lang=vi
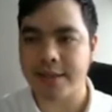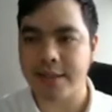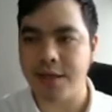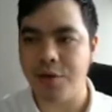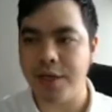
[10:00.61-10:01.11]

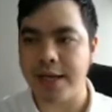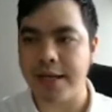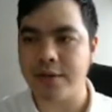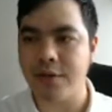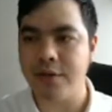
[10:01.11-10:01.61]
tích lũy khá
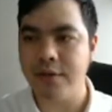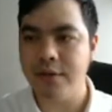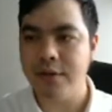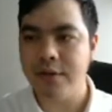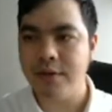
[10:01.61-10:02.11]
là tốt
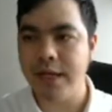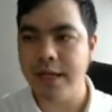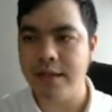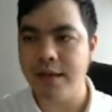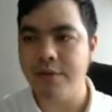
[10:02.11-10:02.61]
đây
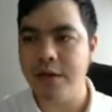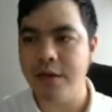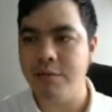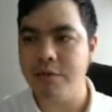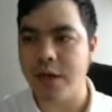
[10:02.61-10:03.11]
là những cái phiên
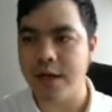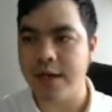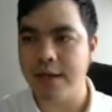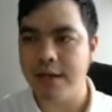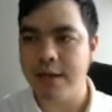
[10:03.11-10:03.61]
điểm mua chuẩn này